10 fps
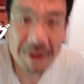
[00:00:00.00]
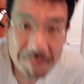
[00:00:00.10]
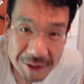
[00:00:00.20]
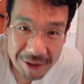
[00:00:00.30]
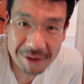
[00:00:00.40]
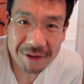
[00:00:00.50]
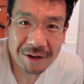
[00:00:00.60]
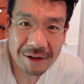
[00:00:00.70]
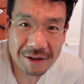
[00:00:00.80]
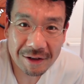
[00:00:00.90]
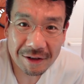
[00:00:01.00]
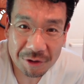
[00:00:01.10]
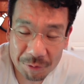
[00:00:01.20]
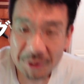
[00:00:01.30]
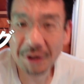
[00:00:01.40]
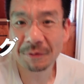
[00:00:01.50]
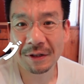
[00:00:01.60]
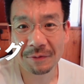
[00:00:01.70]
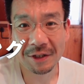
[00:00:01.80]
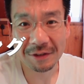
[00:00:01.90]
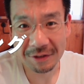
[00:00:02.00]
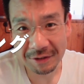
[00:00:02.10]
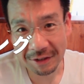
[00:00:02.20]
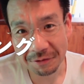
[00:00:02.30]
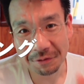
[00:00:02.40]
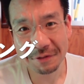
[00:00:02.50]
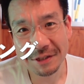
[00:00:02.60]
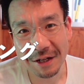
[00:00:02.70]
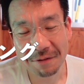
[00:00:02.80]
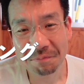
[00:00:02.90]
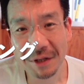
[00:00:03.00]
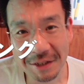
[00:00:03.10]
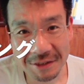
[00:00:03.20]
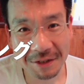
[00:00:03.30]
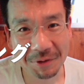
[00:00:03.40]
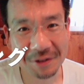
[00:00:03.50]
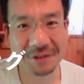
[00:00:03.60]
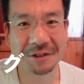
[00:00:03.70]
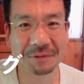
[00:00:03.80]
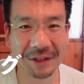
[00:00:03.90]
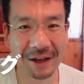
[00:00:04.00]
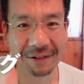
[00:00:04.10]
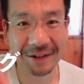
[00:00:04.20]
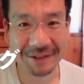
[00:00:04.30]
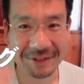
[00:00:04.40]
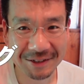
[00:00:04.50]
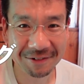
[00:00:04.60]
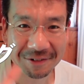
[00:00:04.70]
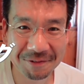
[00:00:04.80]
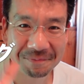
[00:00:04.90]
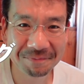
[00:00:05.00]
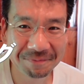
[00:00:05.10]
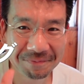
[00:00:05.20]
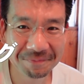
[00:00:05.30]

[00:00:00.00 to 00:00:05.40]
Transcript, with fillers: またえー、今日も最後まで見ていただいてありがとうございましたまた明日も YouTube でお会いしましょう